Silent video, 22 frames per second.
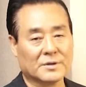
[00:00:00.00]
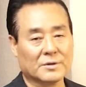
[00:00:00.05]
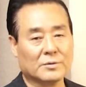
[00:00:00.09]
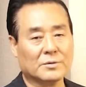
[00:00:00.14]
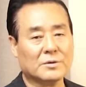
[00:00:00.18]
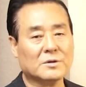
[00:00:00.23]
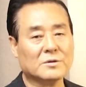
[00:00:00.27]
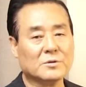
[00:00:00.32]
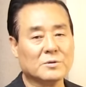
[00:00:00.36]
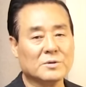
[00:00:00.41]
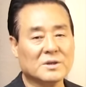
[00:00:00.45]

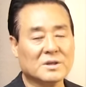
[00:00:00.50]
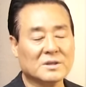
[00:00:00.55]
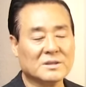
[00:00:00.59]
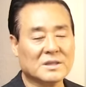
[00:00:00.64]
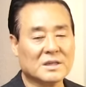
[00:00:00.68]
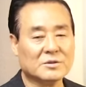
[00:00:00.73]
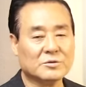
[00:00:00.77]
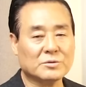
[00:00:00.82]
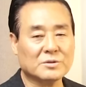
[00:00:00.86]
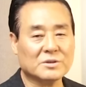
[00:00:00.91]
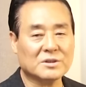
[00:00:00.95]
오늘 또
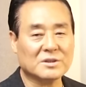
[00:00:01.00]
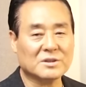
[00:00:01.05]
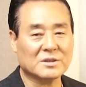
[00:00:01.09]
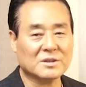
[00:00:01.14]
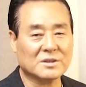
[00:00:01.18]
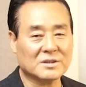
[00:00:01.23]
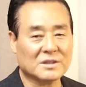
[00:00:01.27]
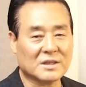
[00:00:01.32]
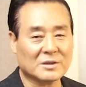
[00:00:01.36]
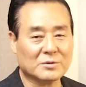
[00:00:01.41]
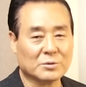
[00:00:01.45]
역사순 큰
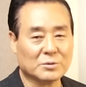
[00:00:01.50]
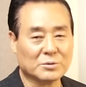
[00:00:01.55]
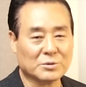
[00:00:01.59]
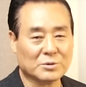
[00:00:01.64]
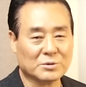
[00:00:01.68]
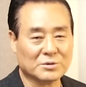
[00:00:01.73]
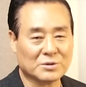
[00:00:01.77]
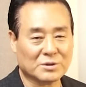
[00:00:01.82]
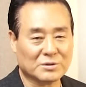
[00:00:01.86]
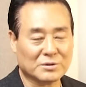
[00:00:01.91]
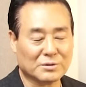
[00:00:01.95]
글자
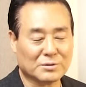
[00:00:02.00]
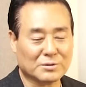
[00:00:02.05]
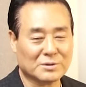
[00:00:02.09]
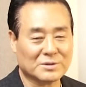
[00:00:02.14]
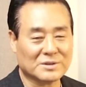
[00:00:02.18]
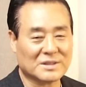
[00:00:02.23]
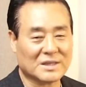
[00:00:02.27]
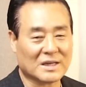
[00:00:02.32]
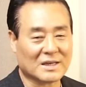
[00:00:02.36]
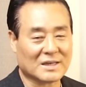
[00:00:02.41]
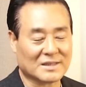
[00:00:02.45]
통독 성경으로
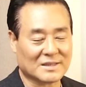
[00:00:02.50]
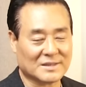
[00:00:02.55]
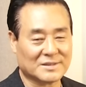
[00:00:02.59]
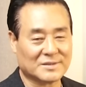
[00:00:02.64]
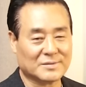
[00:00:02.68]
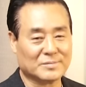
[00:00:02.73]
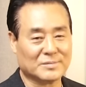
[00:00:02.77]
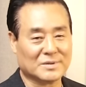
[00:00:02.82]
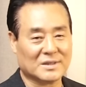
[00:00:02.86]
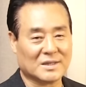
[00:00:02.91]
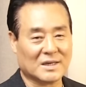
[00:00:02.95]

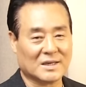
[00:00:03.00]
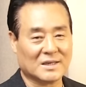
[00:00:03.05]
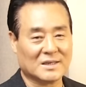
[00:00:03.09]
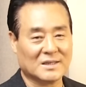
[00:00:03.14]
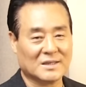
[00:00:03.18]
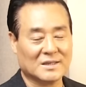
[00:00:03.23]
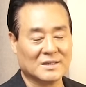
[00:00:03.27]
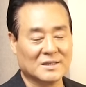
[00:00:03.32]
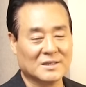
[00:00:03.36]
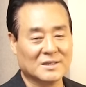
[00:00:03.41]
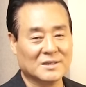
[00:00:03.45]
시작하겠습니다.
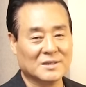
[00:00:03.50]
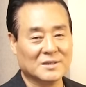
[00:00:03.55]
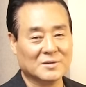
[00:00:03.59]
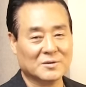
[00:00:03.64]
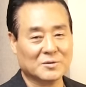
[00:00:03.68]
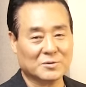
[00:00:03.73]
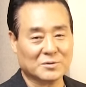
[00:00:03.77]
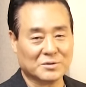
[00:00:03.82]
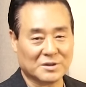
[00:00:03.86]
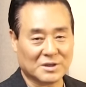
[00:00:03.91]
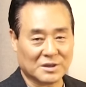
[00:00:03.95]

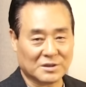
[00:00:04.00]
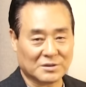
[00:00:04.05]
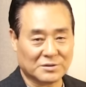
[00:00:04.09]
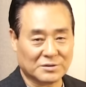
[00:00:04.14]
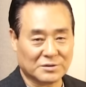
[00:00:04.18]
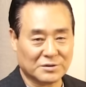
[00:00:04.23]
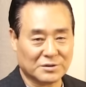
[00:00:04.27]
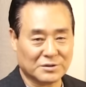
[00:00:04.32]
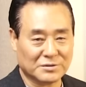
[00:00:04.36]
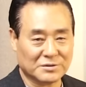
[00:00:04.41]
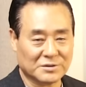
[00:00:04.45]
오늘의
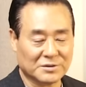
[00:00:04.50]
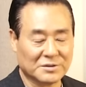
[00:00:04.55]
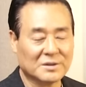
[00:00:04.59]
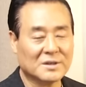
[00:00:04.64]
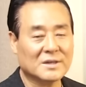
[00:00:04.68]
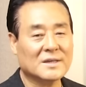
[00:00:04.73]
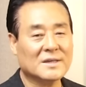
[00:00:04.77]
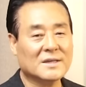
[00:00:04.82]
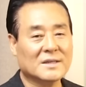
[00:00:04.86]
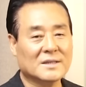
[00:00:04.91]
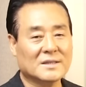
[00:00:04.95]
굿뉴스
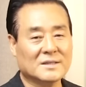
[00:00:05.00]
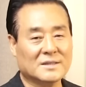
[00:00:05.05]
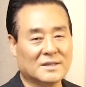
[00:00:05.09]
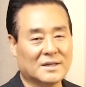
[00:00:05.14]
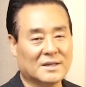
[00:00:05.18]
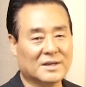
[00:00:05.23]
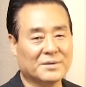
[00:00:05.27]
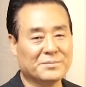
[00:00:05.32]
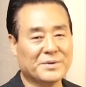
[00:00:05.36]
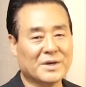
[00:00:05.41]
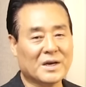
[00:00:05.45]
그
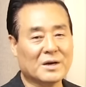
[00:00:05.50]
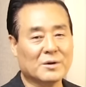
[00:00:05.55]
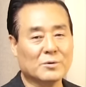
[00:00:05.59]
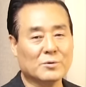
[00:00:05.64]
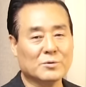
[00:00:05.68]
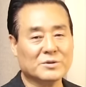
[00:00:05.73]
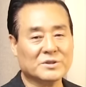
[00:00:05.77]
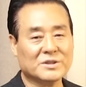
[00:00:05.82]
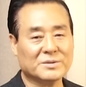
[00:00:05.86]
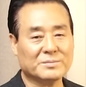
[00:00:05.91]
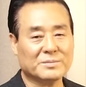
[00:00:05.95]
예레미야
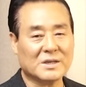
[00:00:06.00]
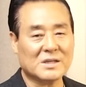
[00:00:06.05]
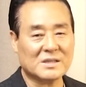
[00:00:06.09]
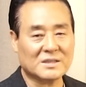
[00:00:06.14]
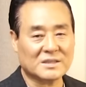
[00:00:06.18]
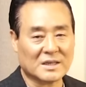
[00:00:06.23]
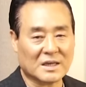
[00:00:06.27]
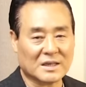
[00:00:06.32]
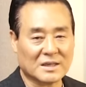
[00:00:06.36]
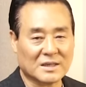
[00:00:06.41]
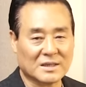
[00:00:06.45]

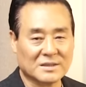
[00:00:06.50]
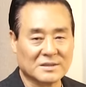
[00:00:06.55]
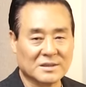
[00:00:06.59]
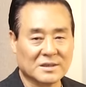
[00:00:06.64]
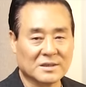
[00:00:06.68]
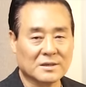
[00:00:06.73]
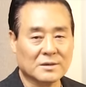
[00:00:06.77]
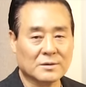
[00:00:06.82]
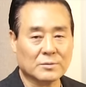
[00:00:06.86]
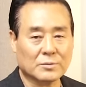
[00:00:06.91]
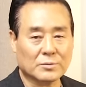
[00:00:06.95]

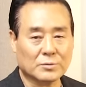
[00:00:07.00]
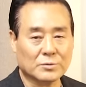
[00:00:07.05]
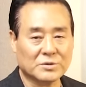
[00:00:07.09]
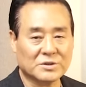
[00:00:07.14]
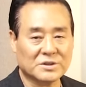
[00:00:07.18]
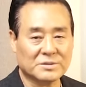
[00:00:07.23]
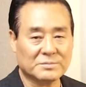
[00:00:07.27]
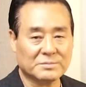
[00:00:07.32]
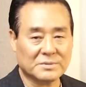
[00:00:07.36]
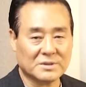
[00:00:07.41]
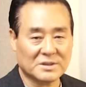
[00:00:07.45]
51장에서
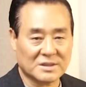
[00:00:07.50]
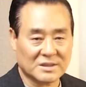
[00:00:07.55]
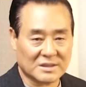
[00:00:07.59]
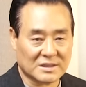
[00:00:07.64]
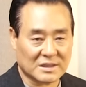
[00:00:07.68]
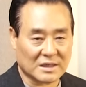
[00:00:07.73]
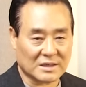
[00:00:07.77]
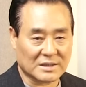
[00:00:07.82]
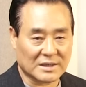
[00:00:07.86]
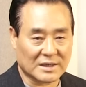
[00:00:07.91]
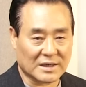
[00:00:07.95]

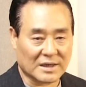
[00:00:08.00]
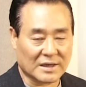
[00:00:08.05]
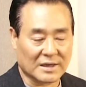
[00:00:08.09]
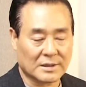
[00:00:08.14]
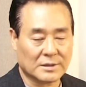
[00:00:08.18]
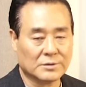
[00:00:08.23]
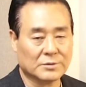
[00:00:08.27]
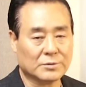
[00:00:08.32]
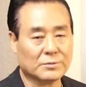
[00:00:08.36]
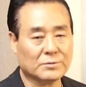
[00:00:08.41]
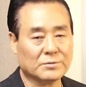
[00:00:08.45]
52장의
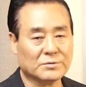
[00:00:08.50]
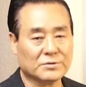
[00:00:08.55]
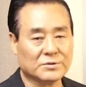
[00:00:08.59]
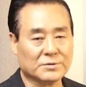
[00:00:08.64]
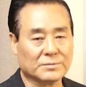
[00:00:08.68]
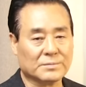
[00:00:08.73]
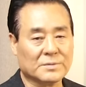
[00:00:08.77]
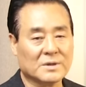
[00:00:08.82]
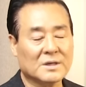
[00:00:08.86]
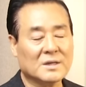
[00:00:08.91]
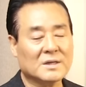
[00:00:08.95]

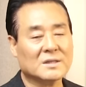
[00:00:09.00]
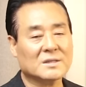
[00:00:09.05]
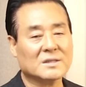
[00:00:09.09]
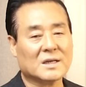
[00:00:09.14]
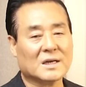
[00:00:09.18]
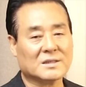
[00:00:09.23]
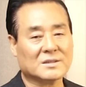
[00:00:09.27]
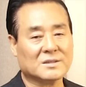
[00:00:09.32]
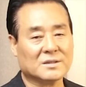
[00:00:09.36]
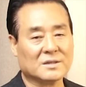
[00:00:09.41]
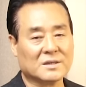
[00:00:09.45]
통습
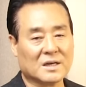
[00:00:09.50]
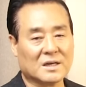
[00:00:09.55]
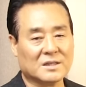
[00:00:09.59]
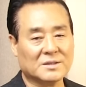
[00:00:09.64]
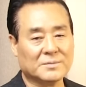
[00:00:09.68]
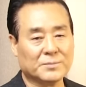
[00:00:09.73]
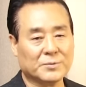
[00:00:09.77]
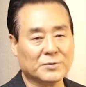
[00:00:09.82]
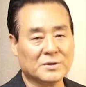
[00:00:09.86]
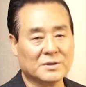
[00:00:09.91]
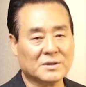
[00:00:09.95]
다섯
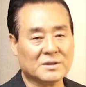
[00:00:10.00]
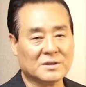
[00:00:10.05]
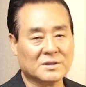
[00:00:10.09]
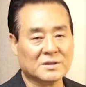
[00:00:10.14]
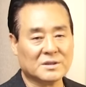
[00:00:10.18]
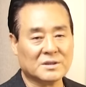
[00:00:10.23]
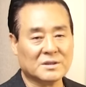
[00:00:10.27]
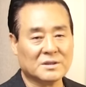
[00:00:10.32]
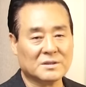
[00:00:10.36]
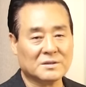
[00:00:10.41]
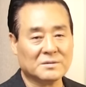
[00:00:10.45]
가지
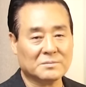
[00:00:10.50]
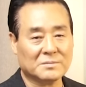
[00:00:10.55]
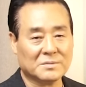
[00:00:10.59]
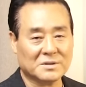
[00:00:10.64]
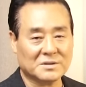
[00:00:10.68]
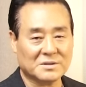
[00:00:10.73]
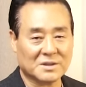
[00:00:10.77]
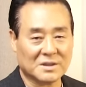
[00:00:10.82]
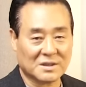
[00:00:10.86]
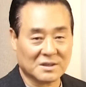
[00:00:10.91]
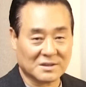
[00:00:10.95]
포인트를
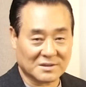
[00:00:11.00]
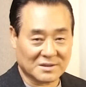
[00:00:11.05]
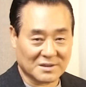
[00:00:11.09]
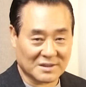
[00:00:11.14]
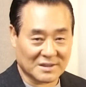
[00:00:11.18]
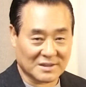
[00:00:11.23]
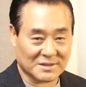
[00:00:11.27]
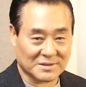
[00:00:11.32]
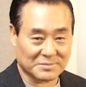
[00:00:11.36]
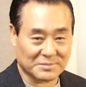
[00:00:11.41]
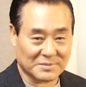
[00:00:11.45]
먼저
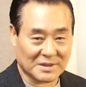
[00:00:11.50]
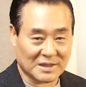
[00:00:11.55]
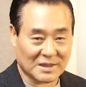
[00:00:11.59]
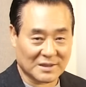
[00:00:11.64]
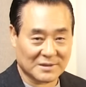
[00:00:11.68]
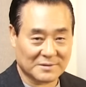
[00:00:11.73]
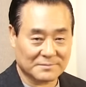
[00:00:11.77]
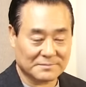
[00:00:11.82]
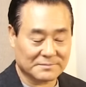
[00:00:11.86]
읽어드리겠습니다.